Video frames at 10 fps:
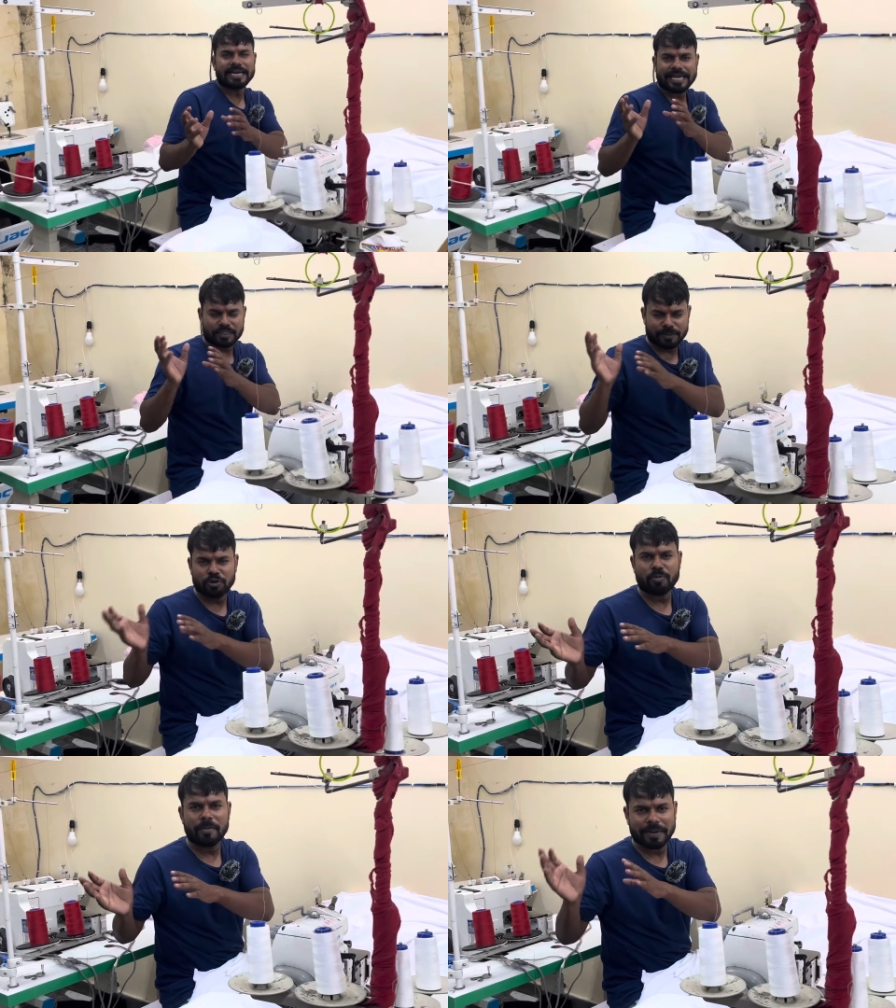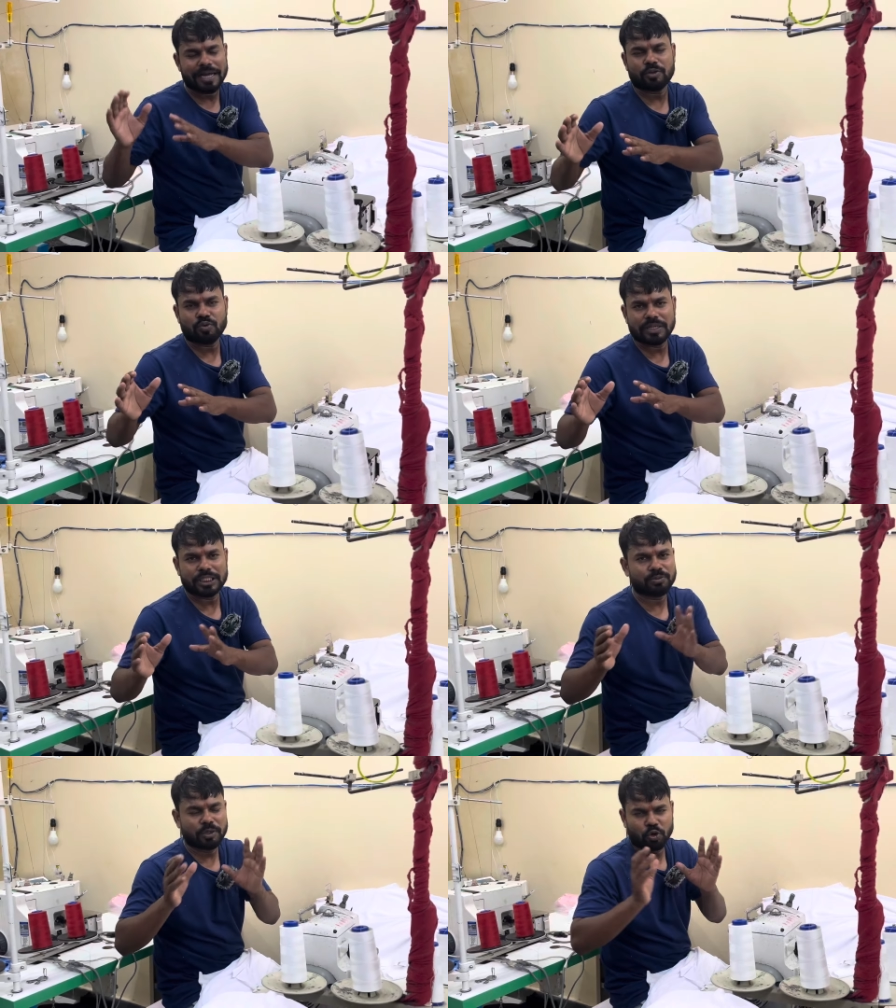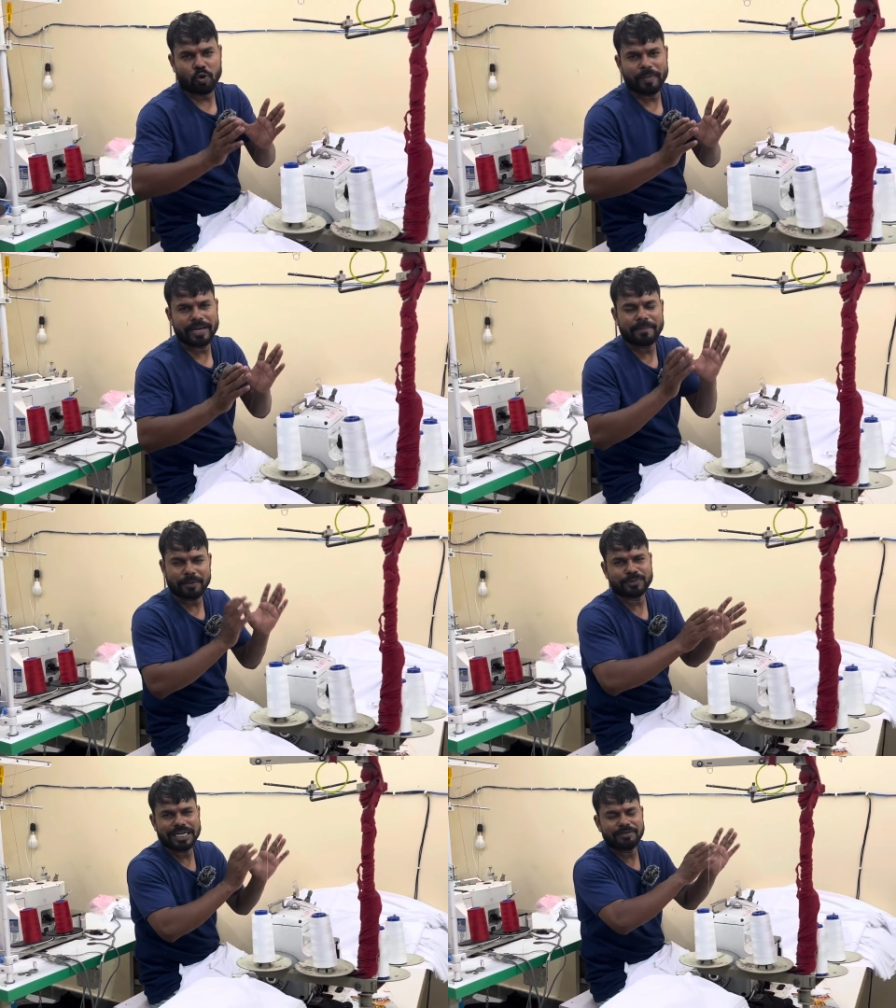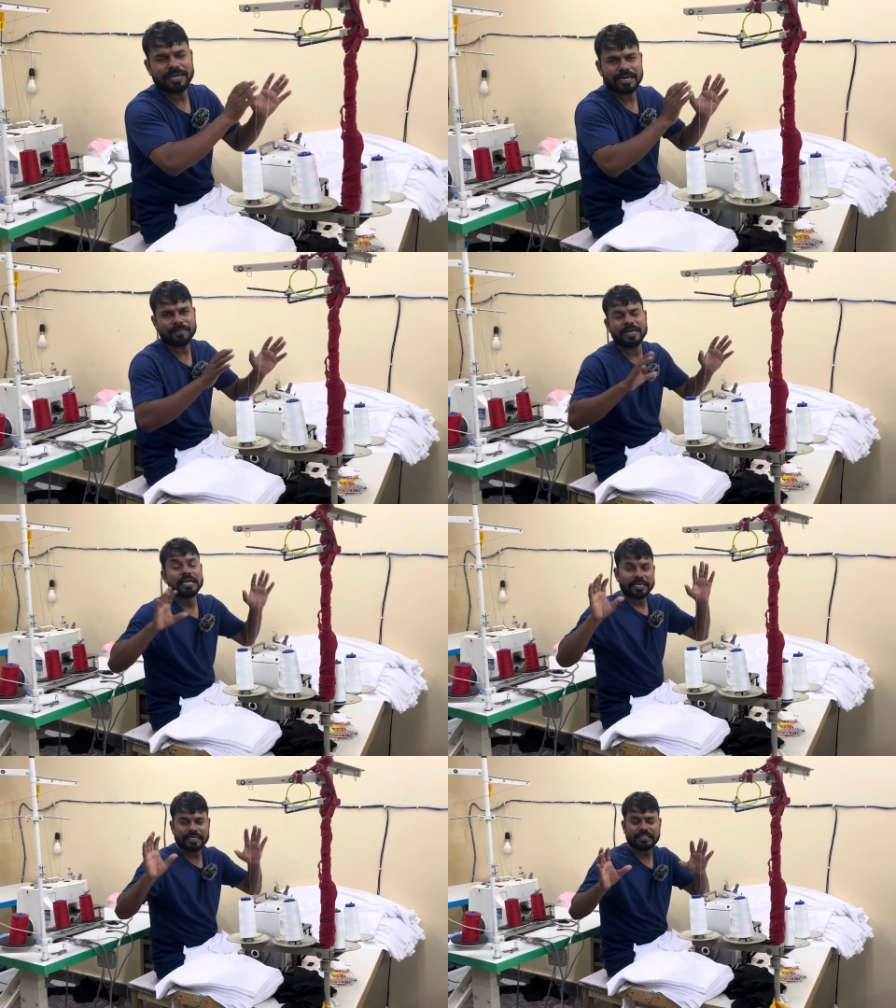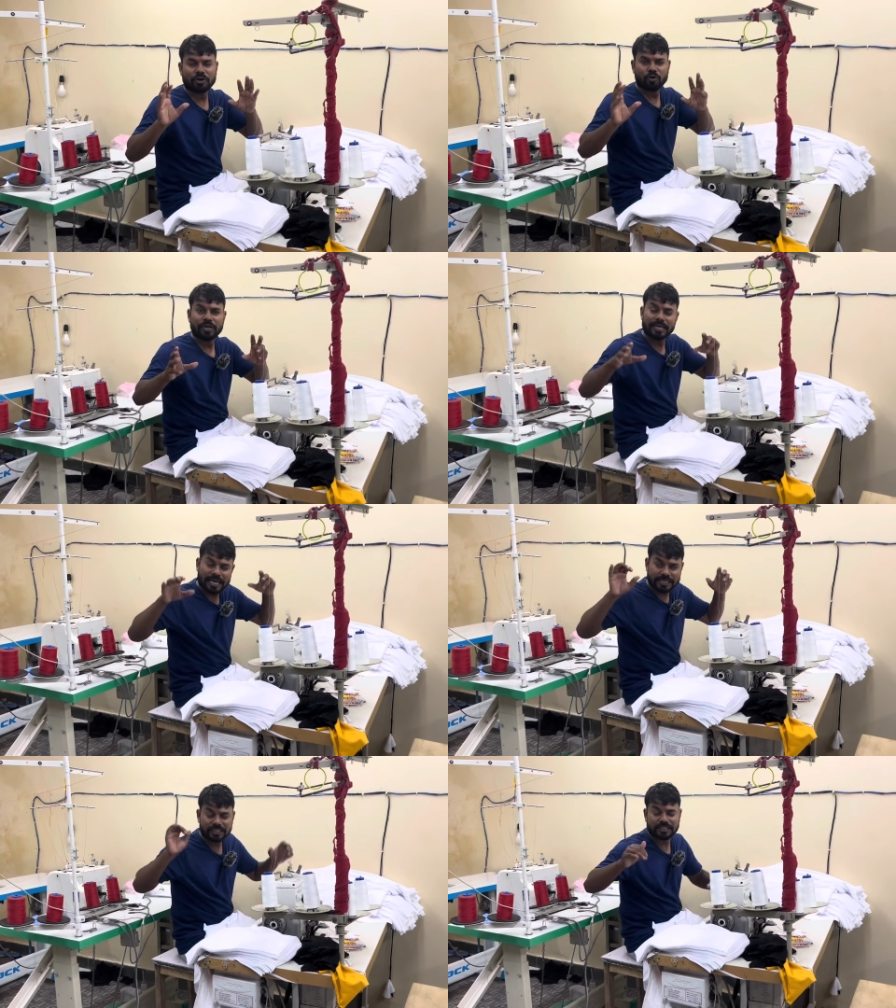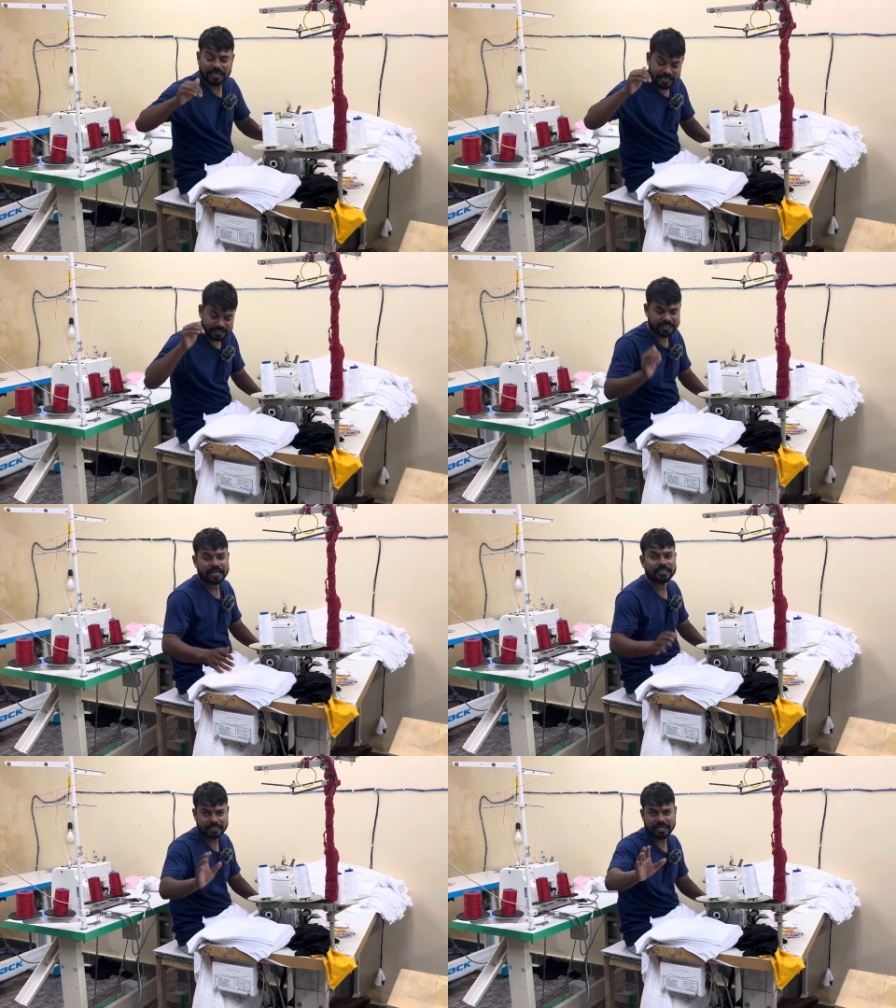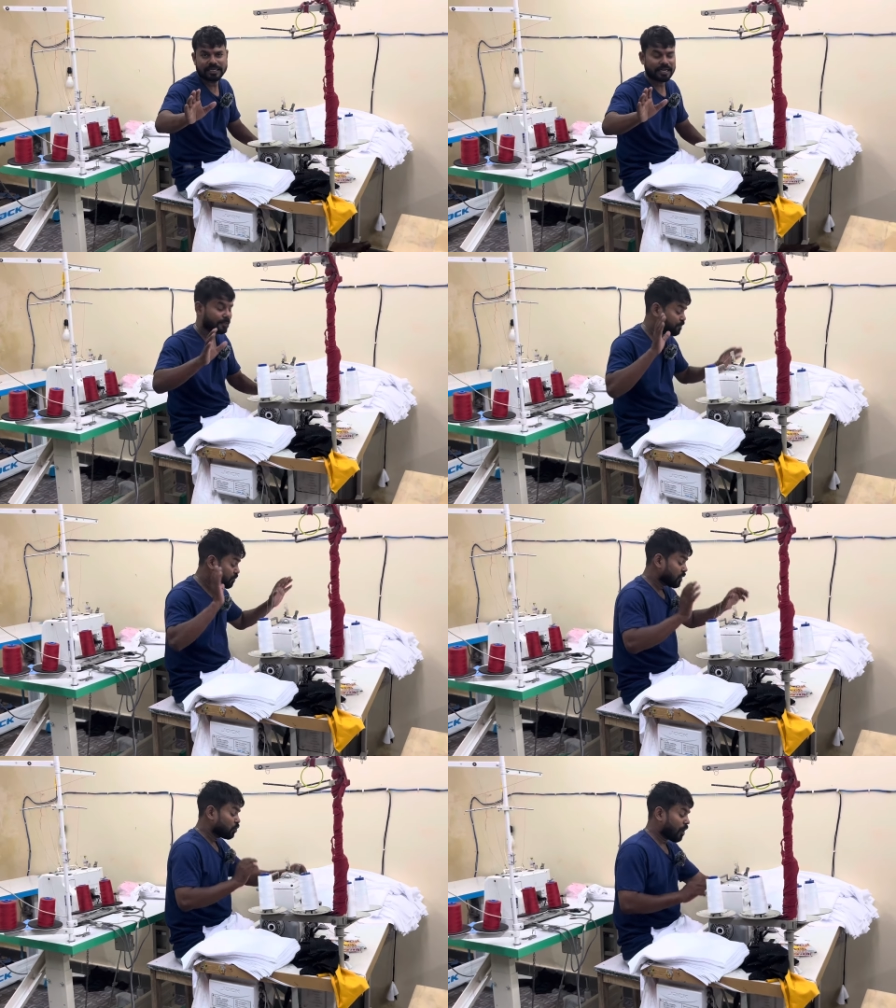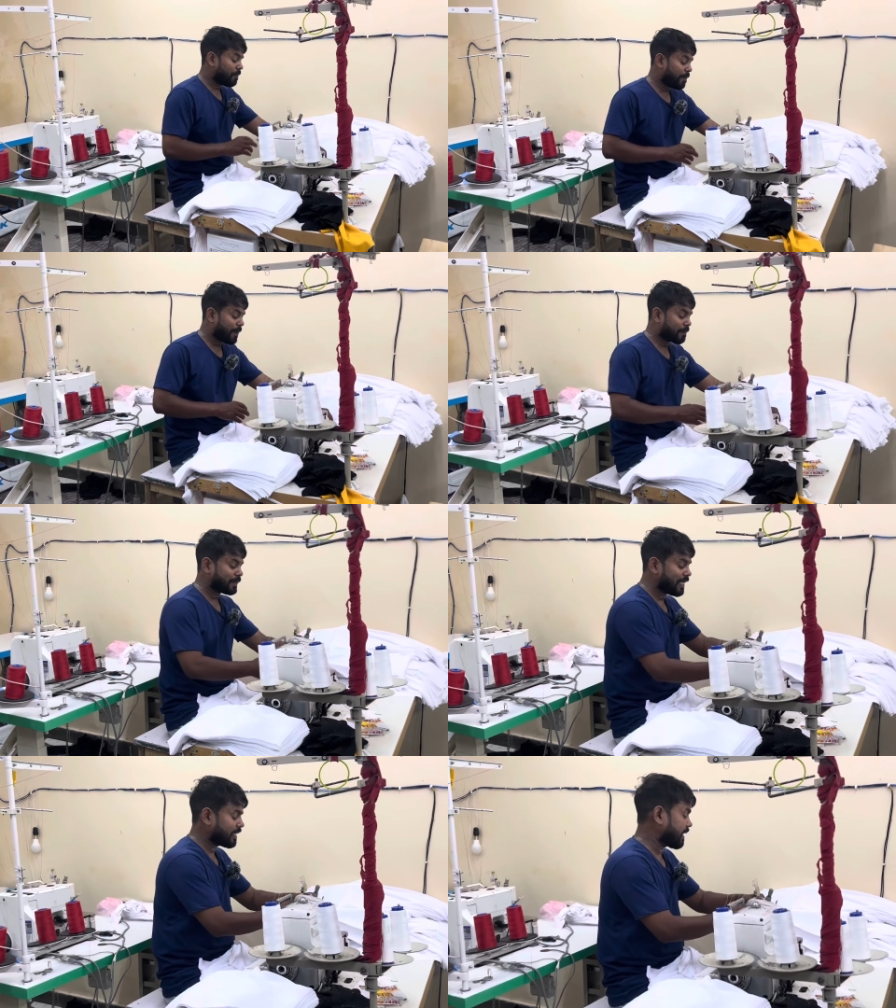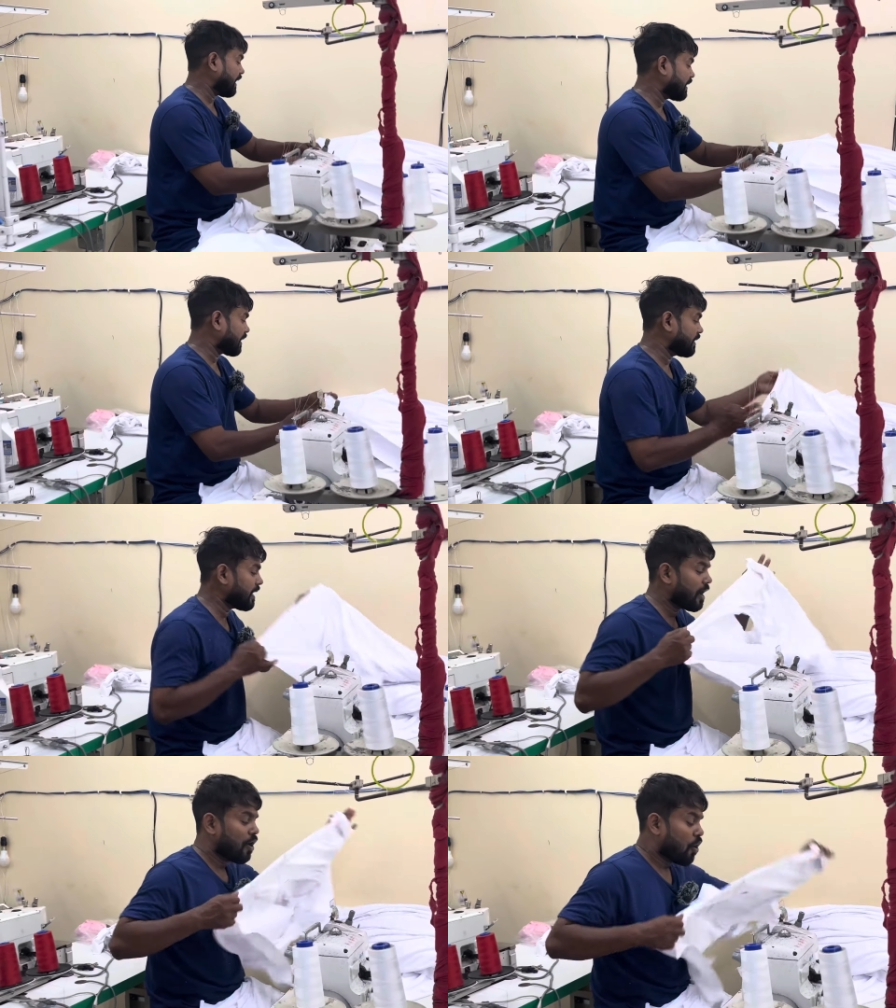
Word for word: नेक्स्ट वीडियो में बना दूंगा जिसमें डोमेन वेबसाइट वगैरह में किस अकॉर्डिंग किस तरीके से खर्च किया जाए तो आपने वेबसाइट क्रिएट कर दिया